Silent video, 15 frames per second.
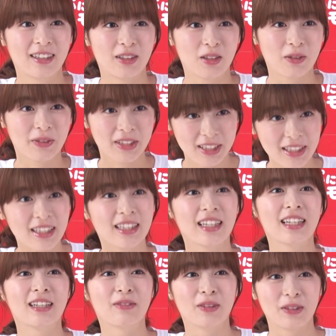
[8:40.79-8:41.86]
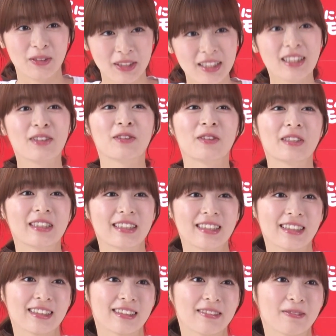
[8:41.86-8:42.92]
伸ばし方あれば教えてほしいで
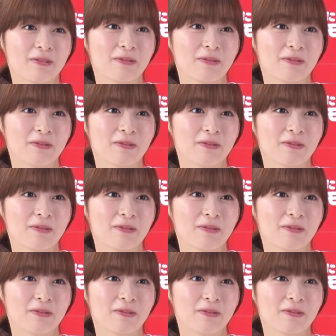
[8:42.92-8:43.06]
す。